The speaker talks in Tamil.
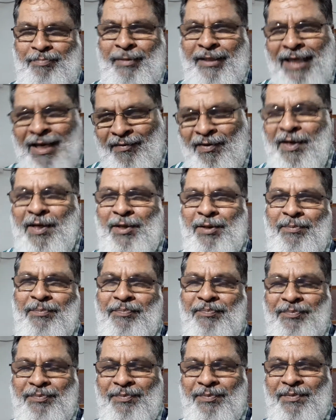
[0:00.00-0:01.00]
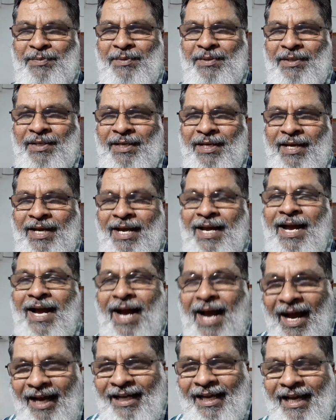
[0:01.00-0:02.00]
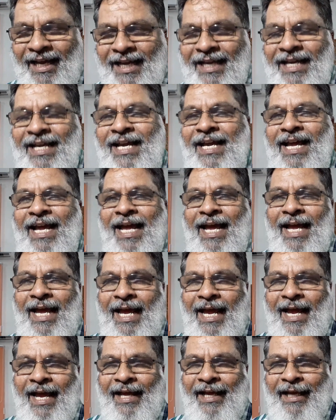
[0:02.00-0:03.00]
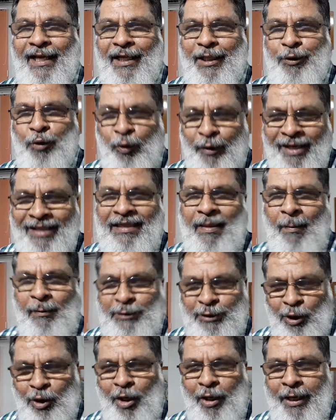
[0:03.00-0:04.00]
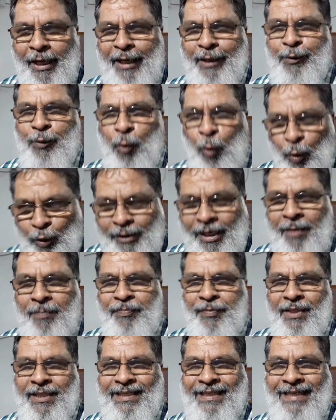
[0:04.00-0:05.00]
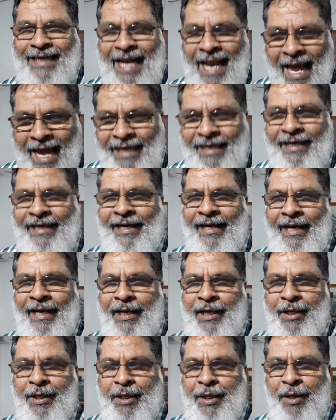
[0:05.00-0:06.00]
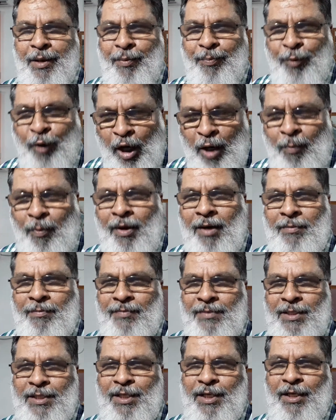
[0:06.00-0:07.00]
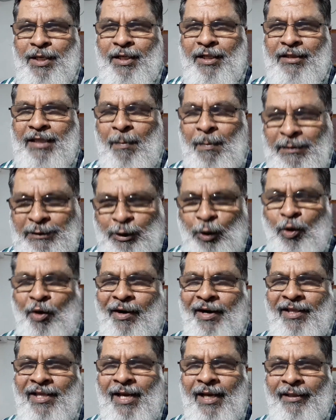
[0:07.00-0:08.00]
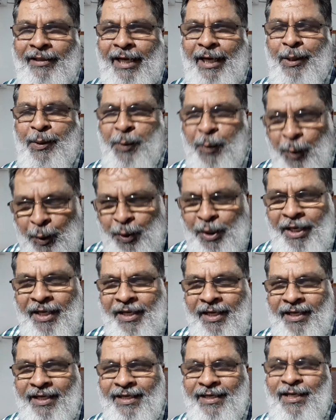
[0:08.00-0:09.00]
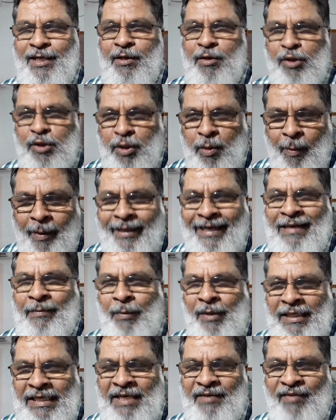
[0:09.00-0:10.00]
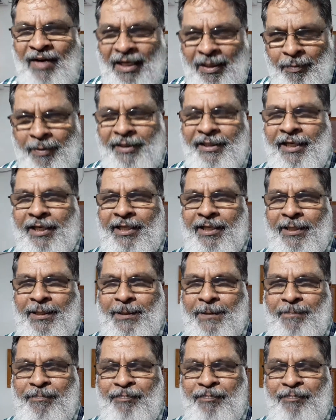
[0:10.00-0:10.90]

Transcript: மிக்கவாறும் ஆக தூய தமிழ் சொல்லான கூட்டம் கிளான் என்ற பொருள்புடம் தமிழ் சொல்லானது அங்கே குட் என்று சுமேரின் மொழியில் வழங்கப்படுகிறது